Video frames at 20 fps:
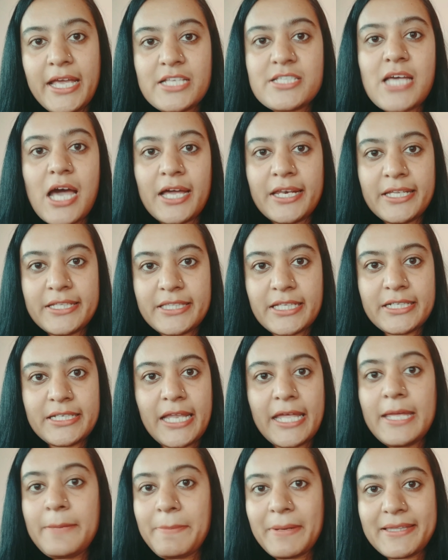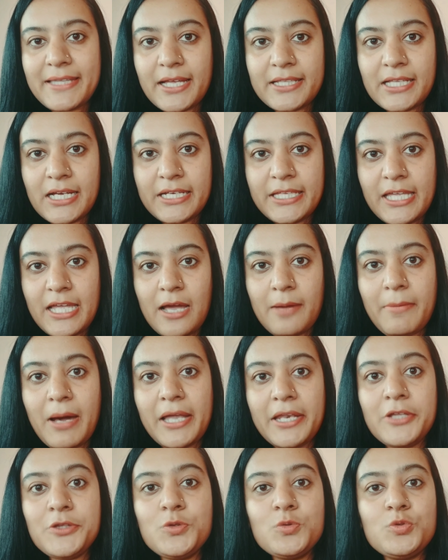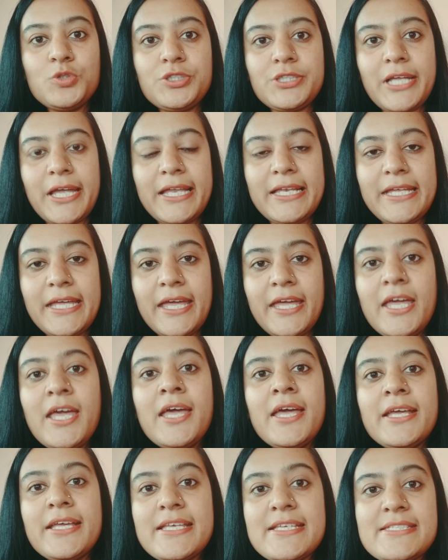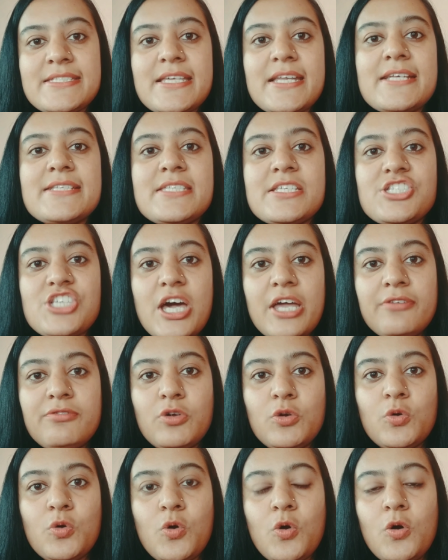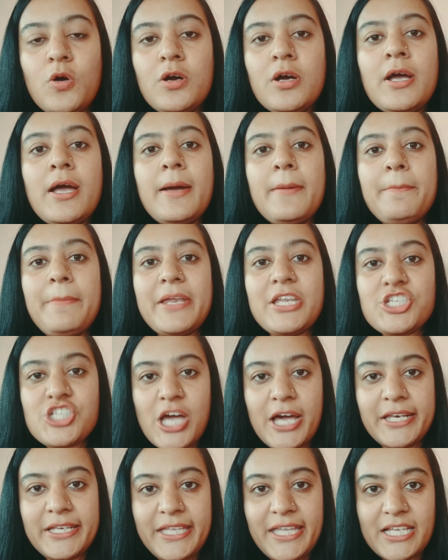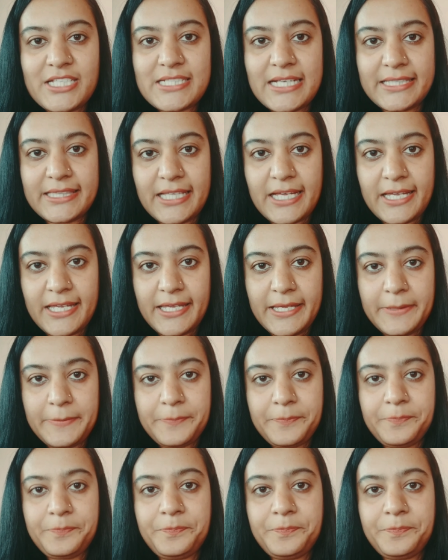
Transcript: एज आने तक नहीं पता था कि हमारे दूध के लिए किस तरह से जानवरों को परेशान किया जाता है